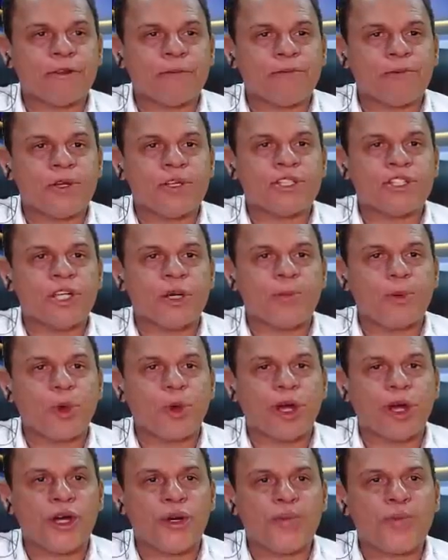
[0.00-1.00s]
Por exemplo,
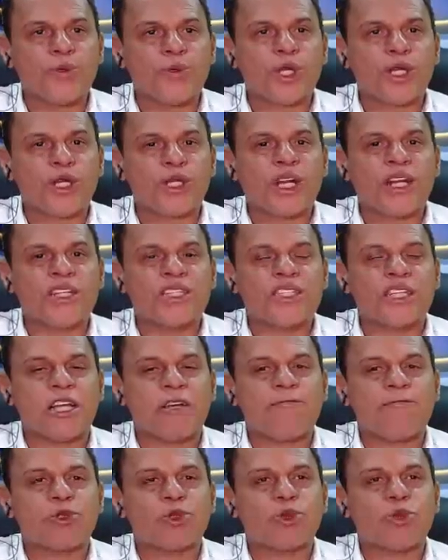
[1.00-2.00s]
Campos entra na
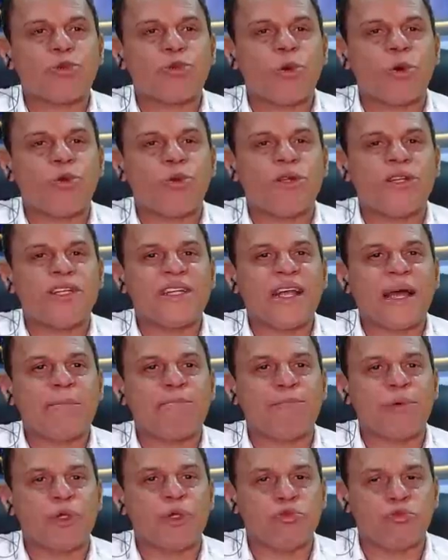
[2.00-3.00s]
safra sucroalcooleira em
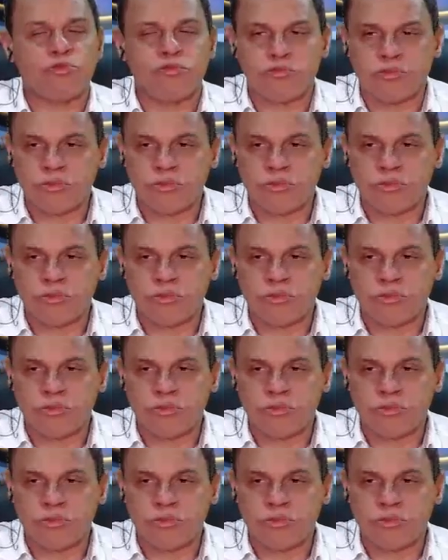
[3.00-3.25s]
abril.